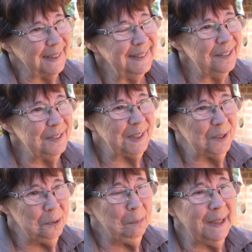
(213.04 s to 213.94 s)

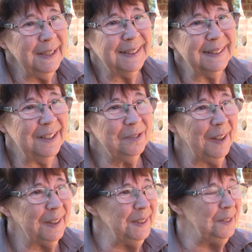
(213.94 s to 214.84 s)
suscite
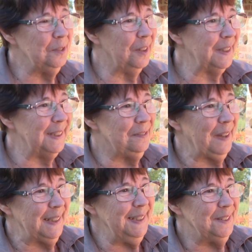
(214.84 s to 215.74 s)
curiosité et intérêt.